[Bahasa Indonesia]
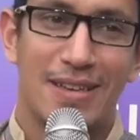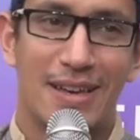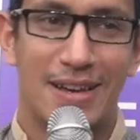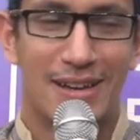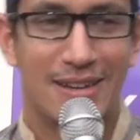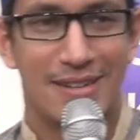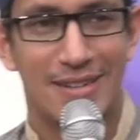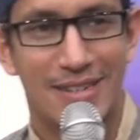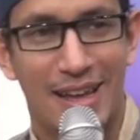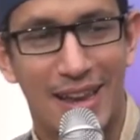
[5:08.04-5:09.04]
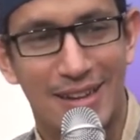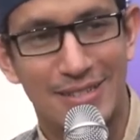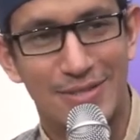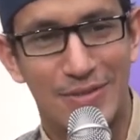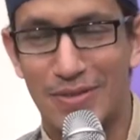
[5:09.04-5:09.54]
ya nggak
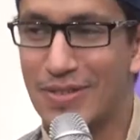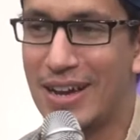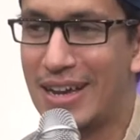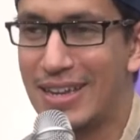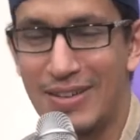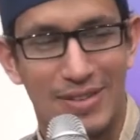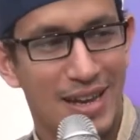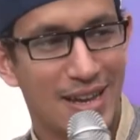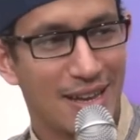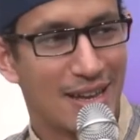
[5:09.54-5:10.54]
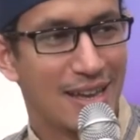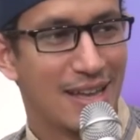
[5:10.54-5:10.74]
langsung ada orang